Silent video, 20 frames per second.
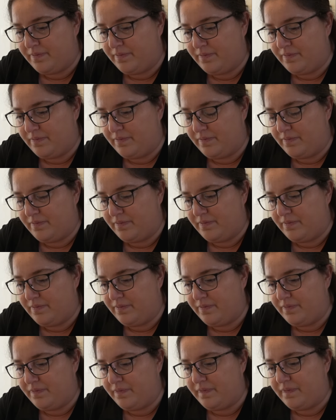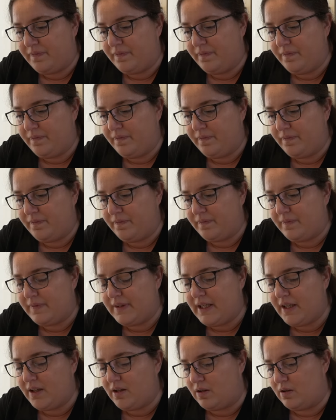Oui, oui, c'est cela.
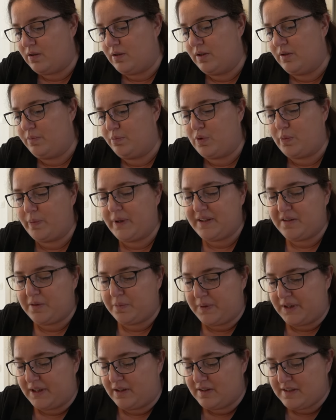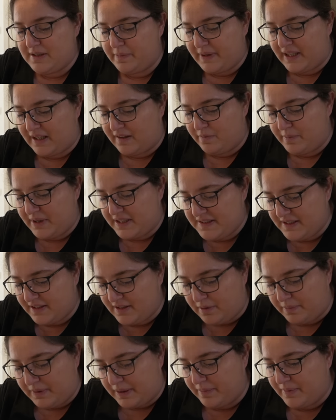D'accord. Bon bah tant pis, alors c'est pas grave, merci quand
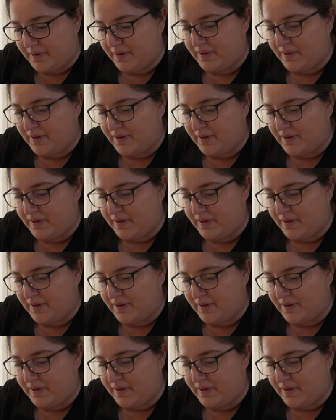même.